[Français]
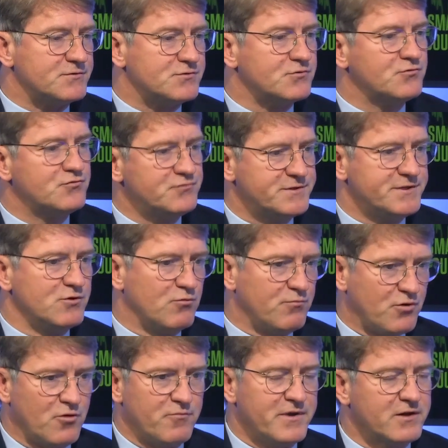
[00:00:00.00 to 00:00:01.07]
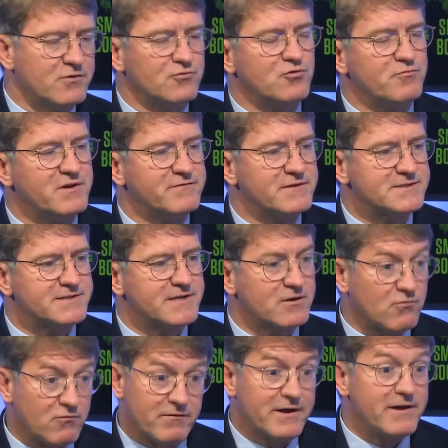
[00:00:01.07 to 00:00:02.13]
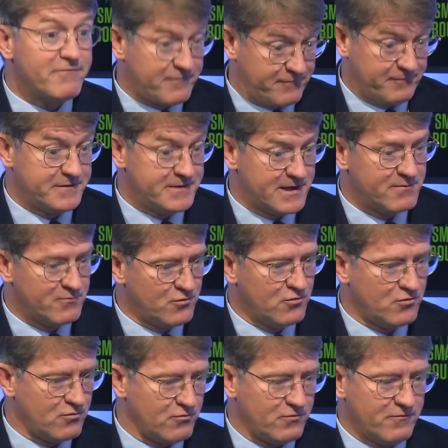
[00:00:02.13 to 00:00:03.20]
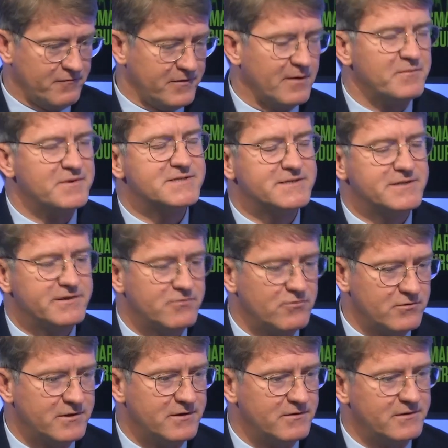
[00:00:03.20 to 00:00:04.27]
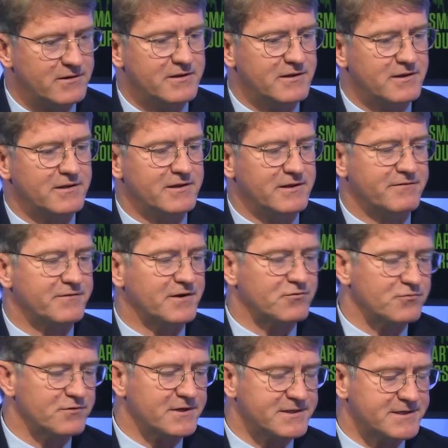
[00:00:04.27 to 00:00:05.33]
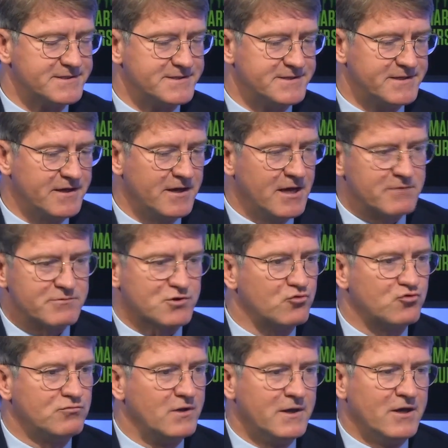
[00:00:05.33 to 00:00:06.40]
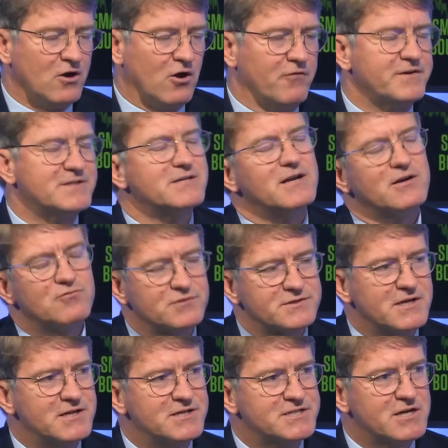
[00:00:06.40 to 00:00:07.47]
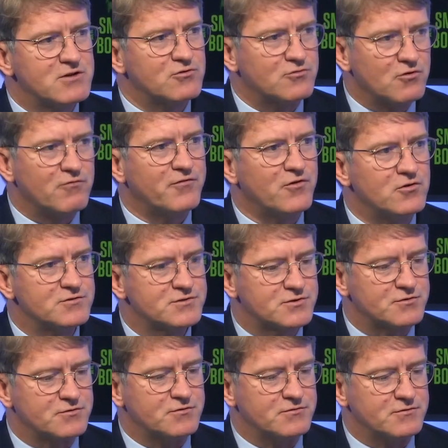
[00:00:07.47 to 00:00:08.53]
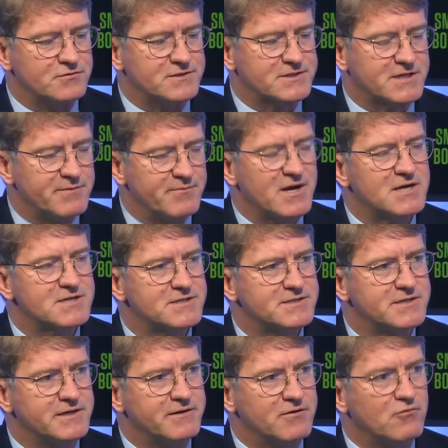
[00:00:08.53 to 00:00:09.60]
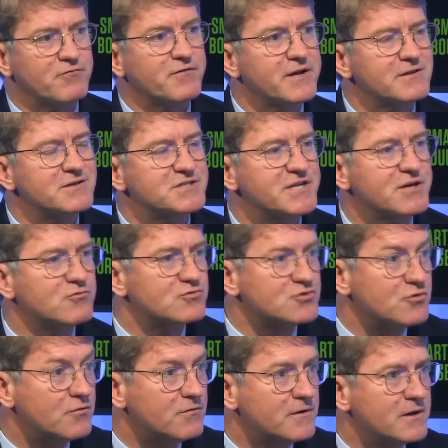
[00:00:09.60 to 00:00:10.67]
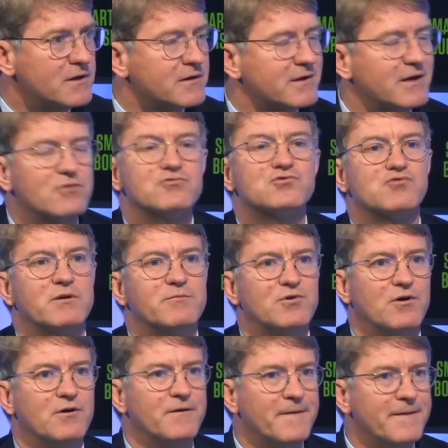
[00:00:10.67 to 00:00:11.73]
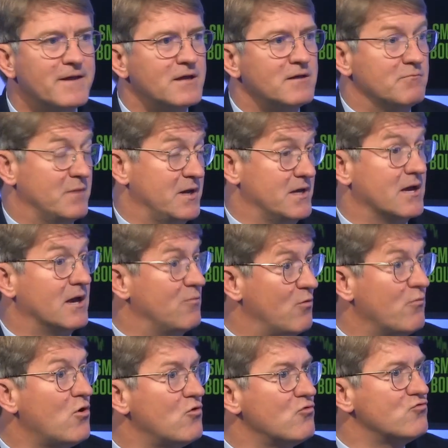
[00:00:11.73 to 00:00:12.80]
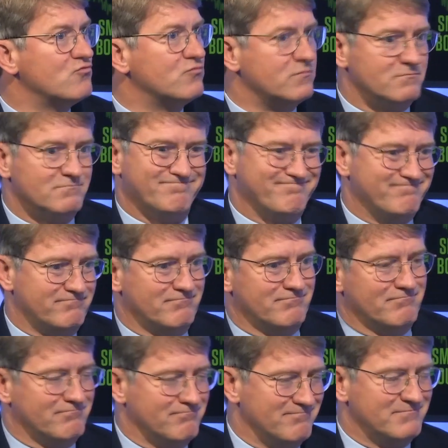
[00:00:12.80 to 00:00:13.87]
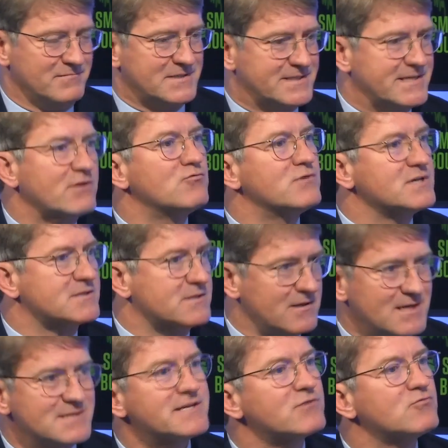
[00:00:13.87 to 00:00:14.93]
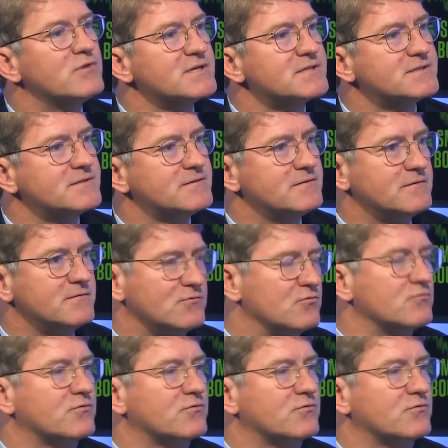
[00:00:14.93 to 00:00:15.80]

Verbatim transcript: surtout si on promet qu'en 2025, on va finalement faire baisser les, les factures d'électricité. Parce que, en fait, c'est la course à l'échalote. En France, ce qui marche, c'est offrir des chèques aux gens, quel que soit le bord. Mais il y a un moment où ça coince, là ça coince. C'est